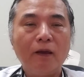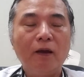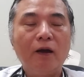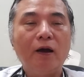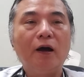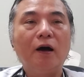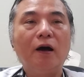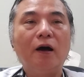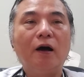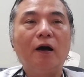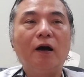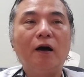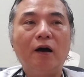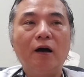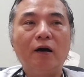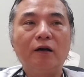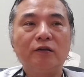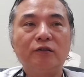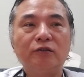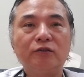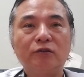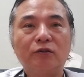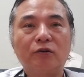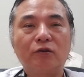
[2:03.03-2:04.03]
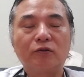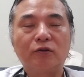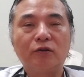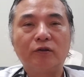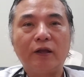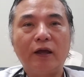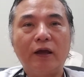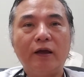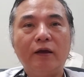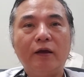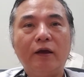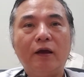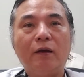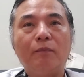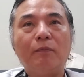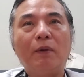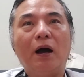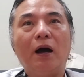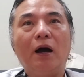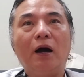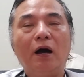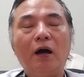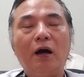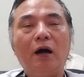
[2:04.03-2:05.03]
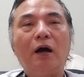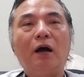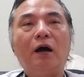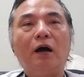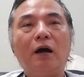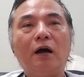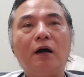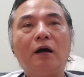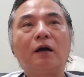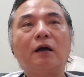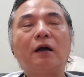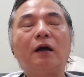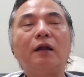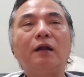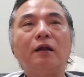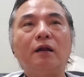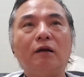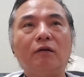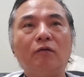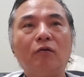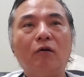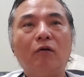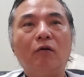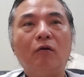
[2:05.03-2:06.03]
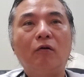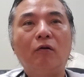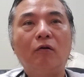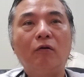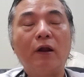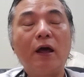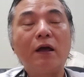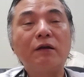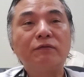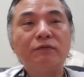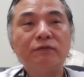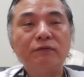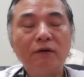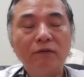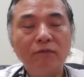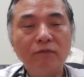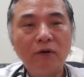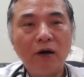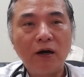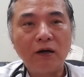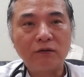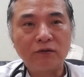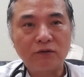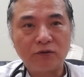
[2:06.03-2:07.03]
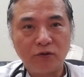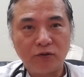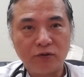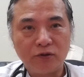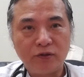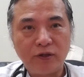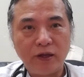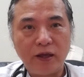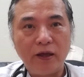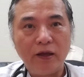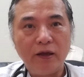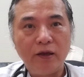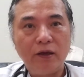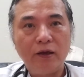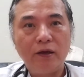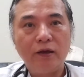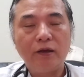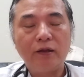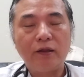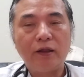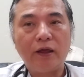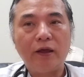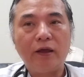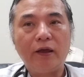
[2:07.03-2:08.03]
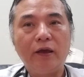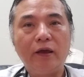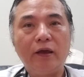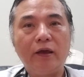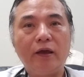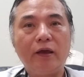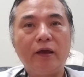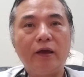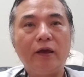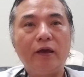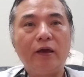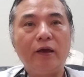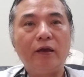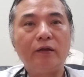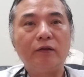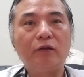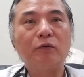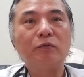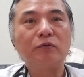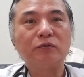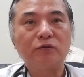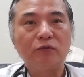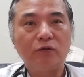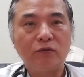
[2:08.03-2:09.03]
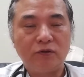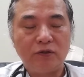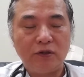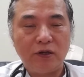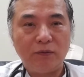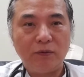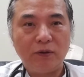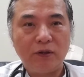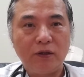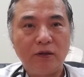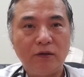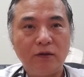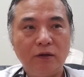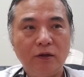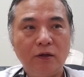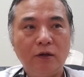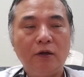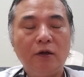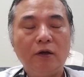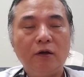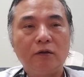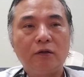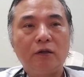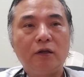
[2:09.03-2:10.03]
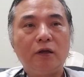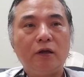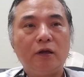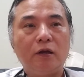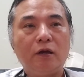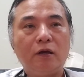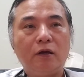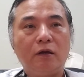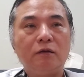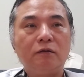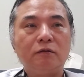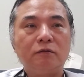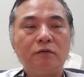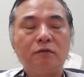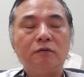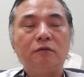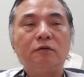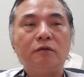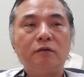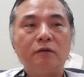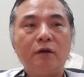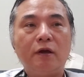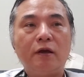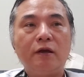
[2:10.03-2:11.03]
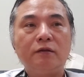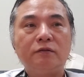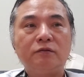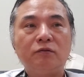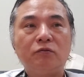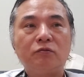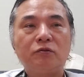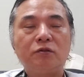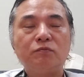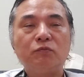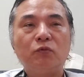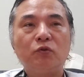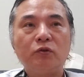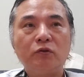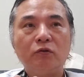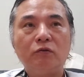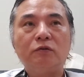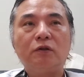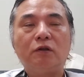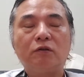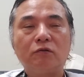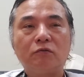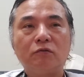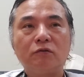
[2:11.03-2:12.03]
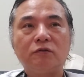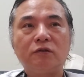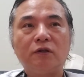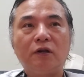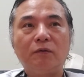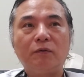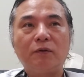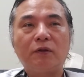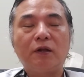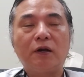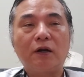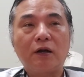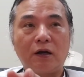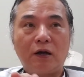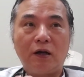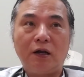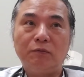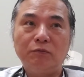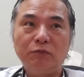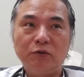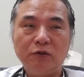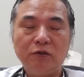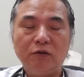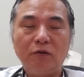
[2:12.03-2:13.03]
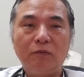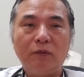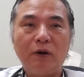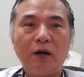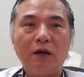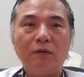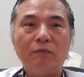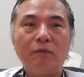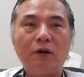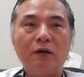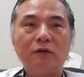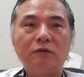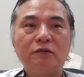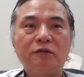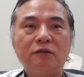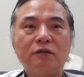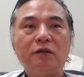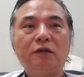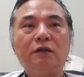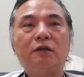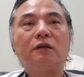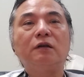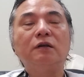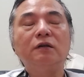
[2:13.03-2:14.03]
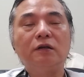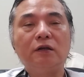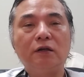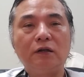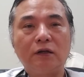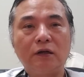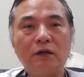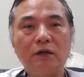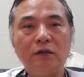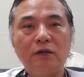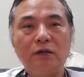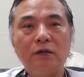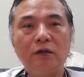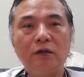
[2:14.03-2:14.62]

あいうことで、まあ、彼らのライフワークとして、ねえー、動物を調べた。で栄装値もいろんなところを調べたら空振りの場合もあるし、えー